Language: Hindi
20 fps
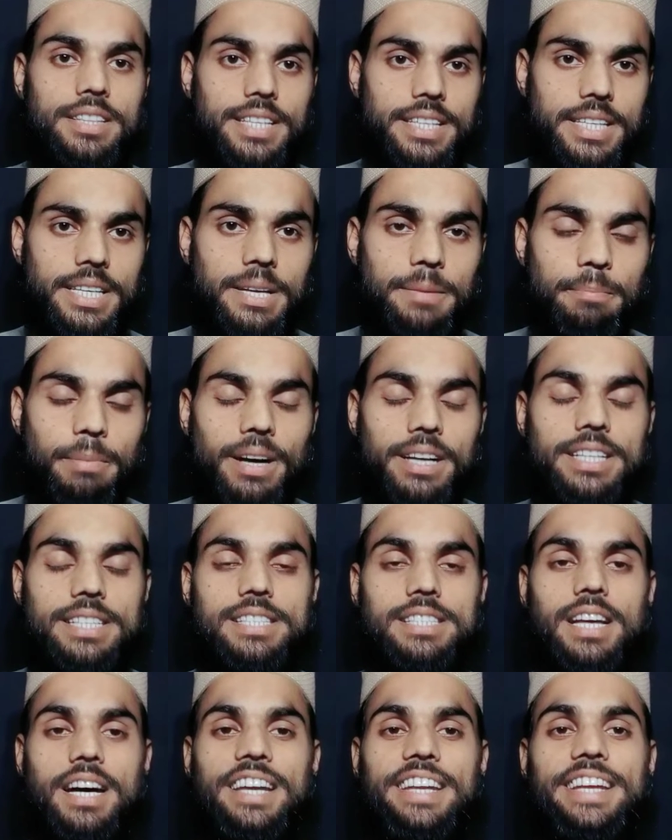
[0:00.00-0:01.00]
देखिए
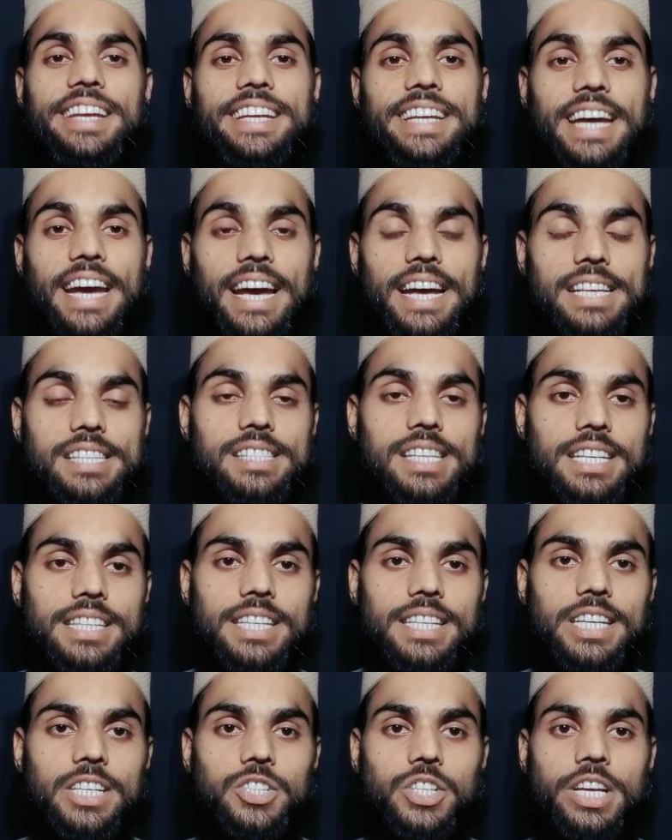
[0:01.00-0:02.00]
पाकिस्तान एक ऐसा
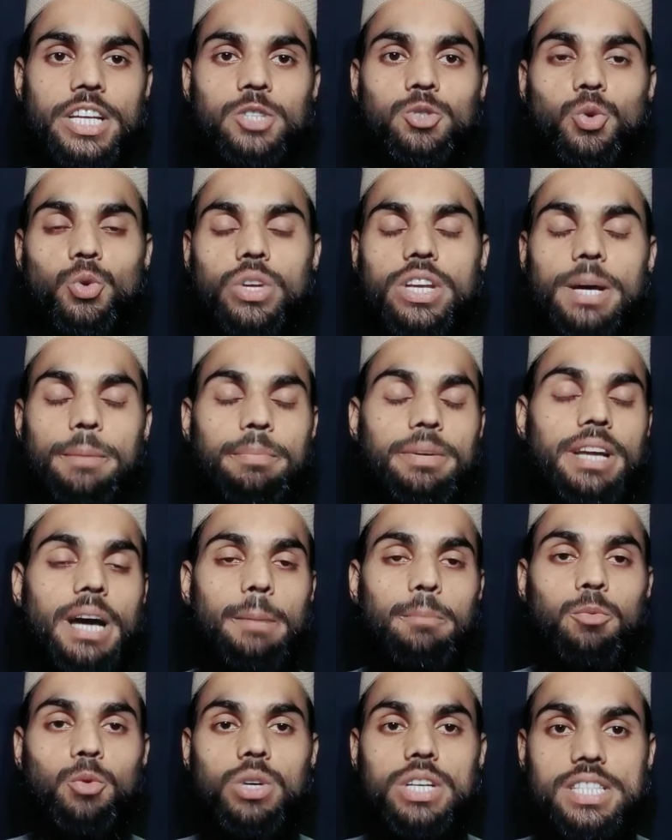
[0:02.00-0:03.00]
देश है जो कि अपने
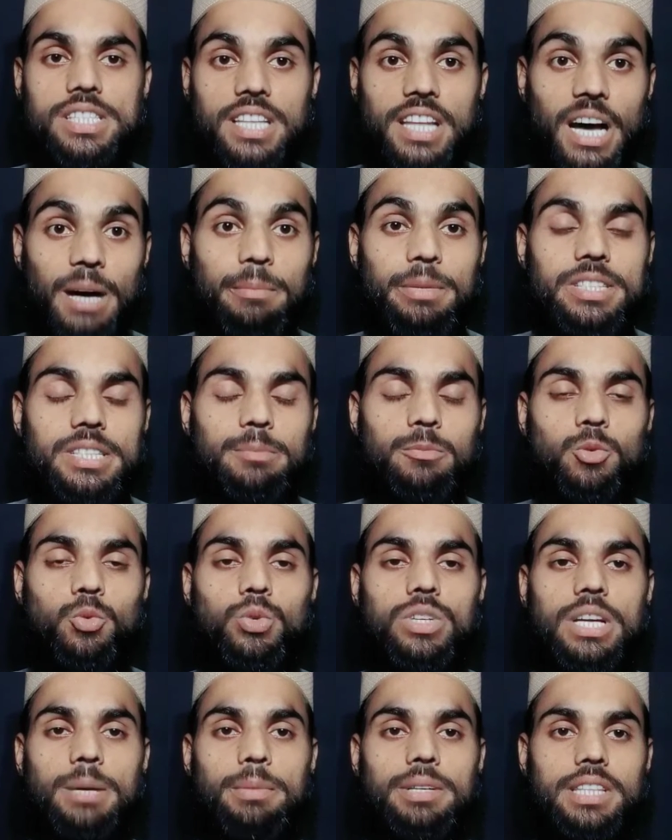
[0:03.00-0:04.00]
आप को इस्लामी
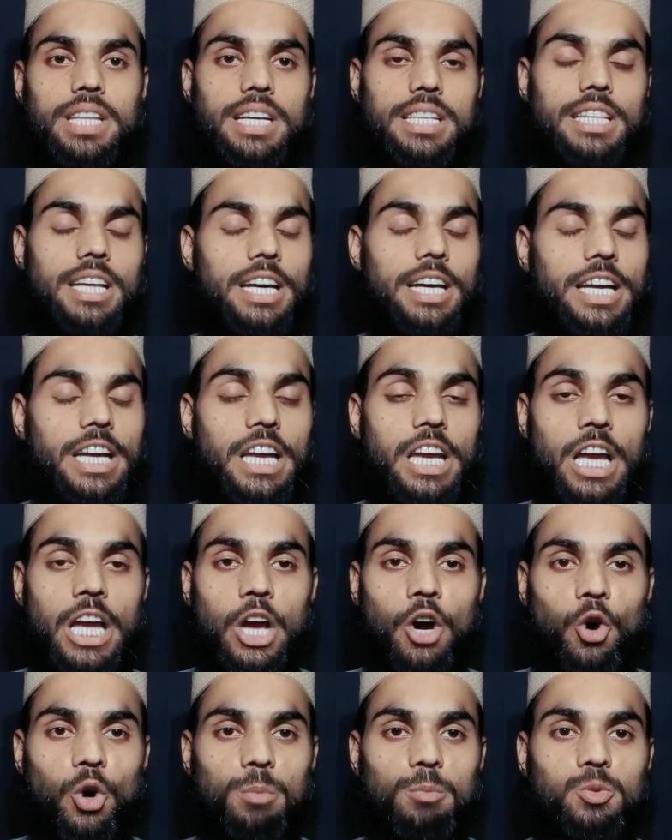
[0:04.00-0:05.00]
जमहूरिया बताता है
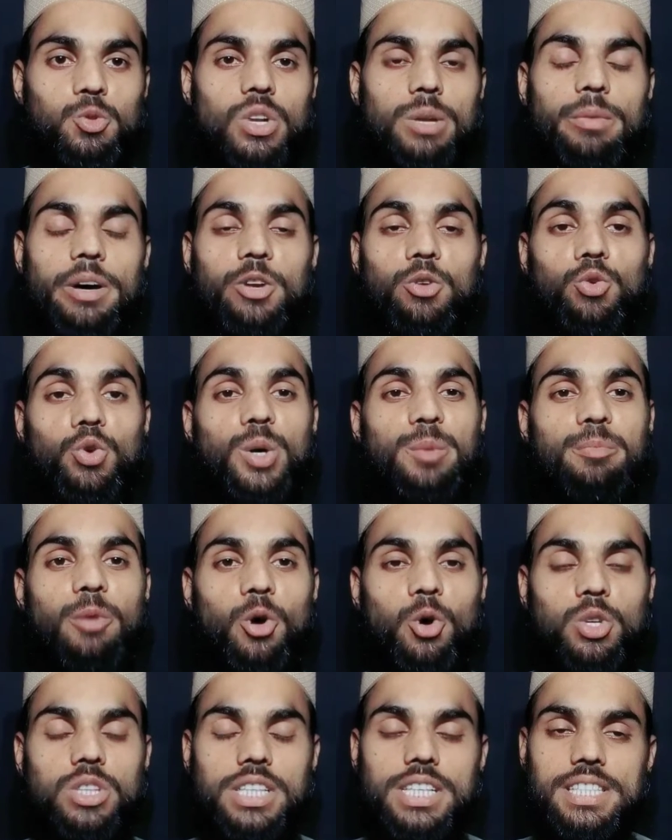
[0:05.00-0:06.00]
और मुसलमानों को
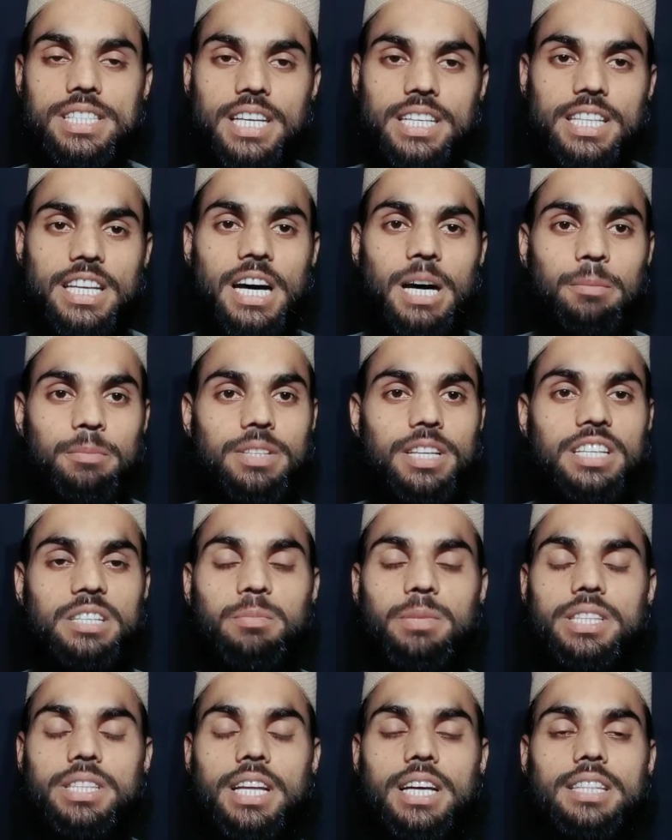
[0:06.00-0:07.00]
बहुत ही ज़्यादा
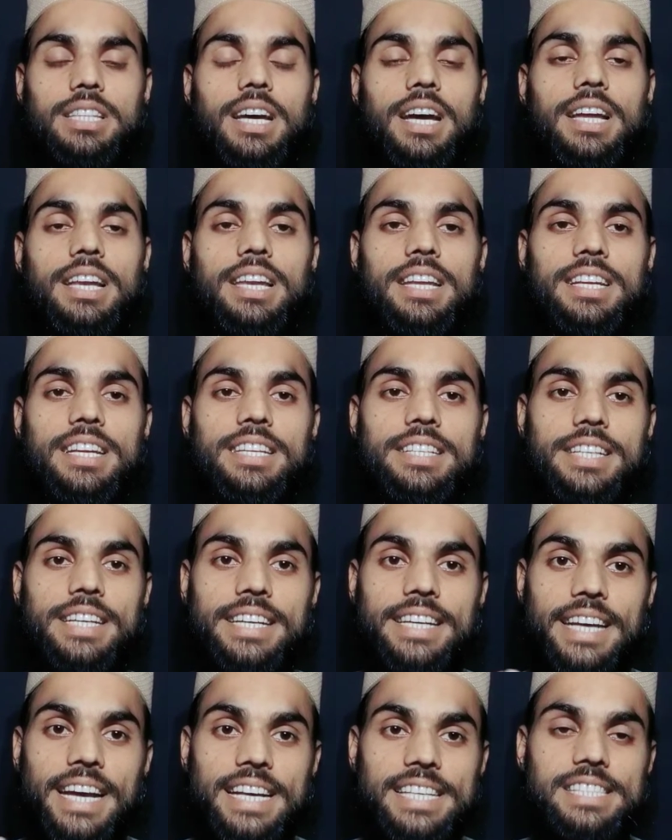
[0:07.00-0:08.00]
हमदर्द बताता है लेकिन ये
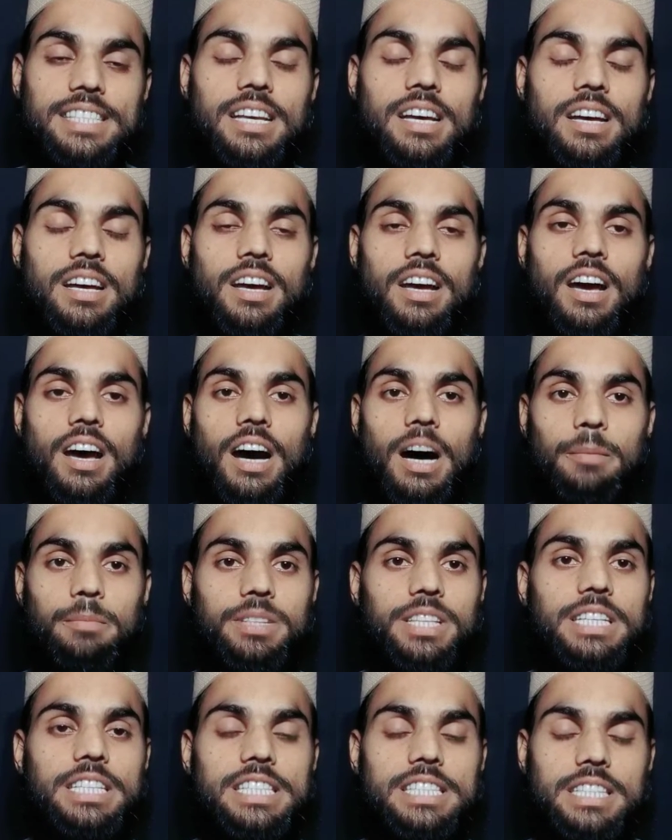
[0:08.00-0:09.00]
कैसा
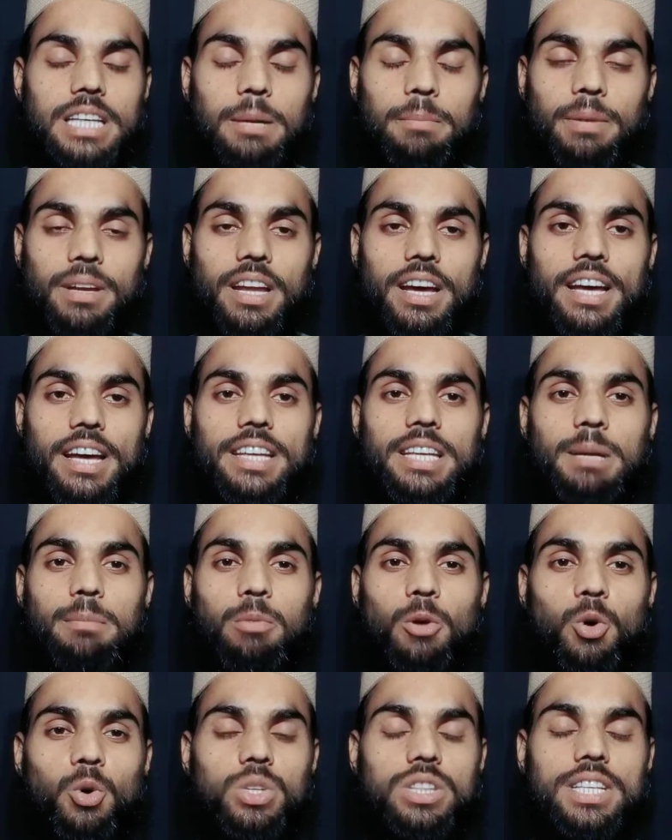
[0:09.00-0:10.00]
हमदर्द इसका पना है ये
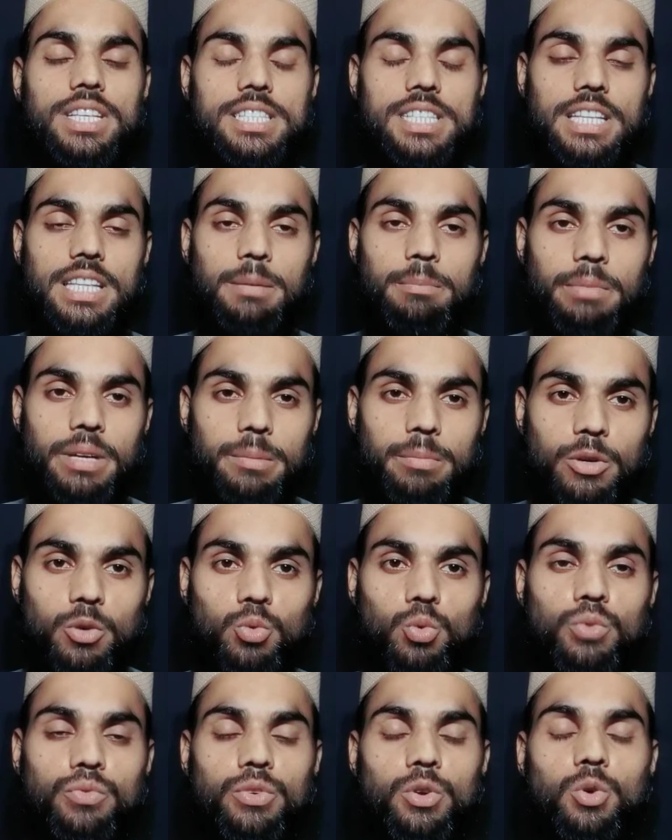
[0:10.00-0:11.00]
बहुत ही ज़्यादा
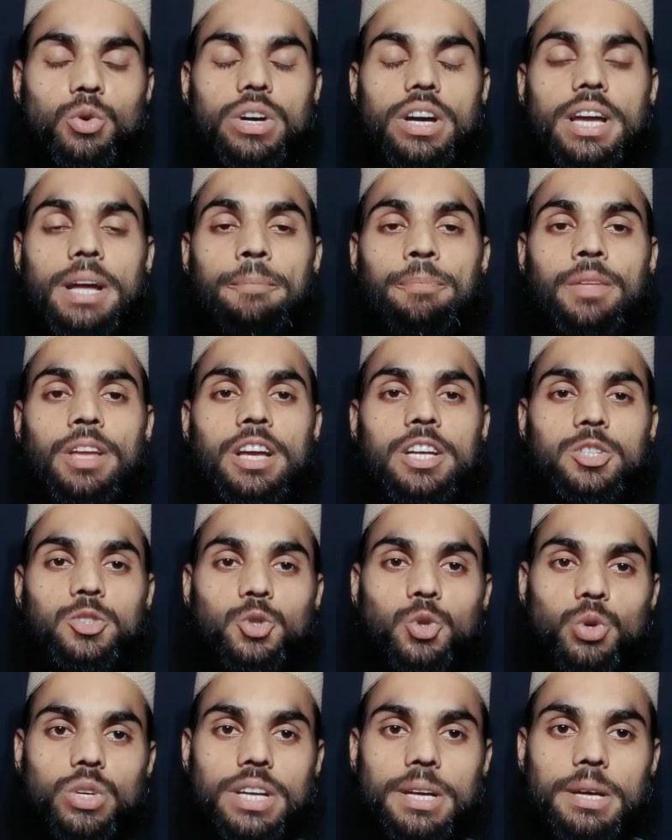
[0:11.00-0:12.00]
बेवकूफ़ लोग हैं
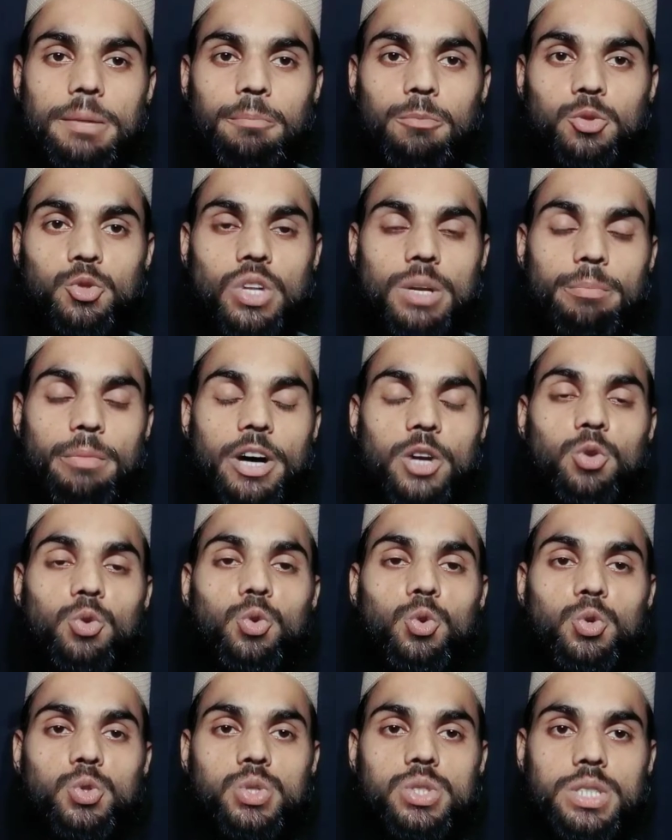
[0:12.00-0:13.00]
जो कि मुसलमानों
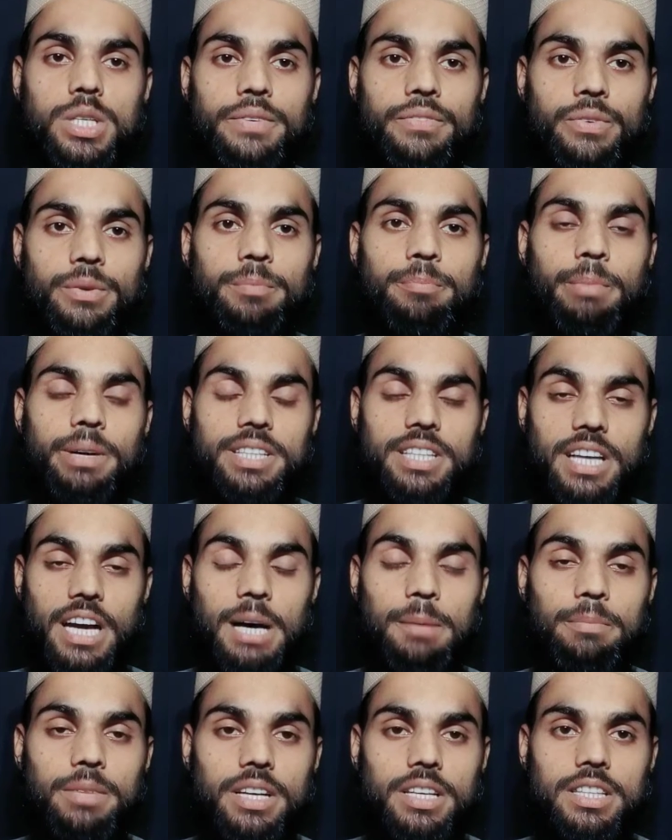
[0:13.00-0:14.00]
को सिर्फ
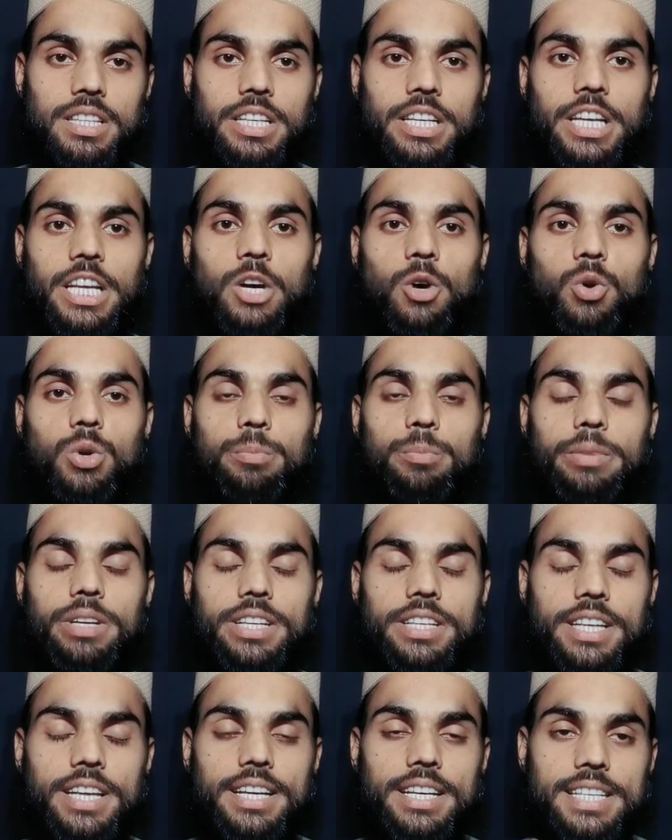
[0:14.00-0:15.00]
बदनाम करते हैं और
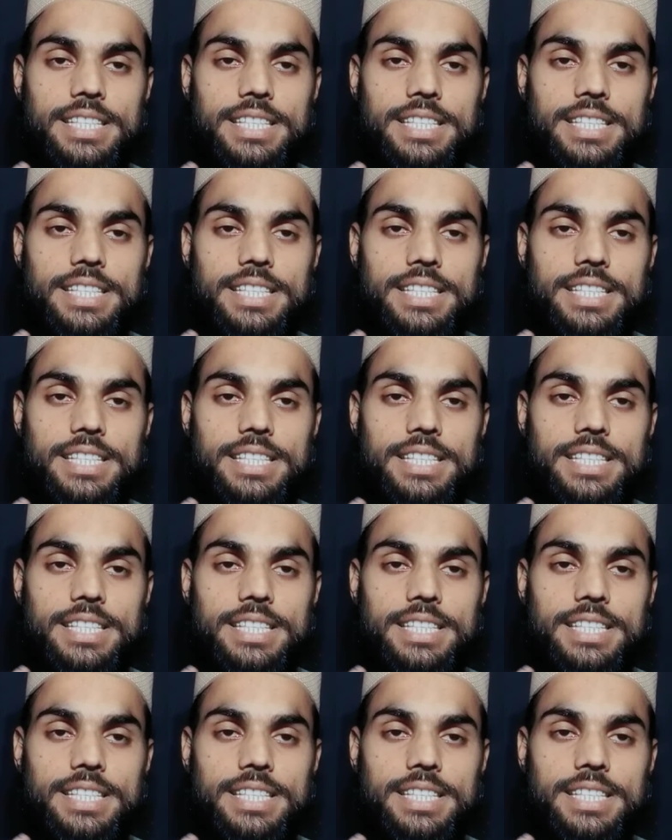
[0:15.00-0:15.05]
ये